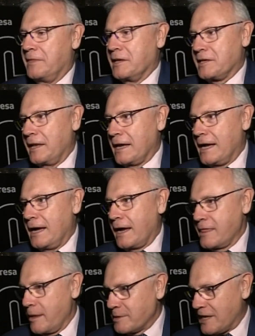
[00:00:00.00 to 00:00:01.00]
Desde la
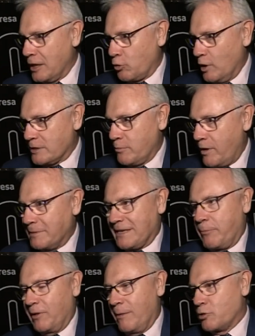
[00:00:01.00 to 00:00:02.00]
Agencia Vasca de Turismo, además,
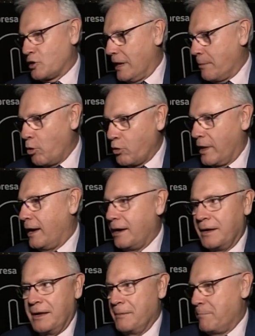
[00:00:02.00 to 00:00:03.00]
apoyamos en la moda,
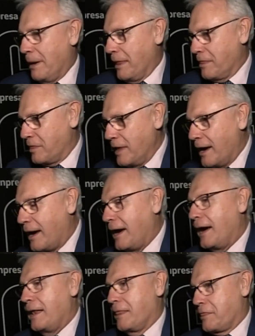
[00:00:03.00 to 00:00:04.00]

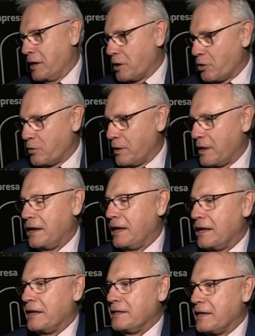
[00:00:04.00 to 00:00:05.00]
Valenciaga, el centro
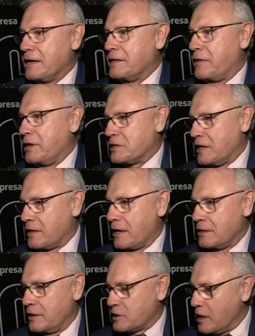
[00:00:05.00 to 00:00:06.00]

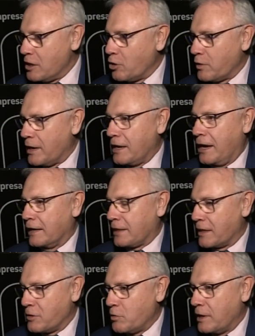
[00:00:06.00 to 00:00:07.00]
de, diseño de
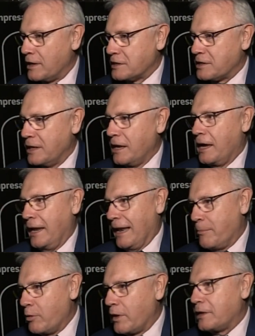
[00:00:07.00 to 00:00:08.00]
encantaciones, Y
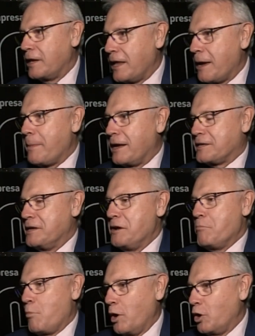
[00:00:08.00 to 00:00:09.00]
la moda tiene además
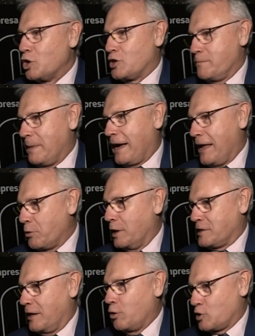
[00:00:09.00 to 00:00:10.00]
buenos
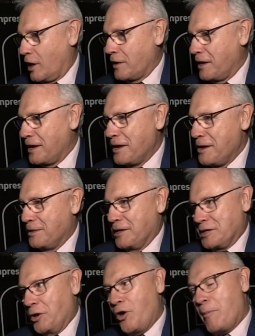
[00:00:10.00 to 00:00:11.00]
embajadores en Euskadi,
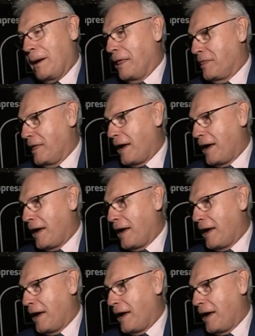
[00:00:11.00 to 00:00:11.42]
desde luego Valenciaga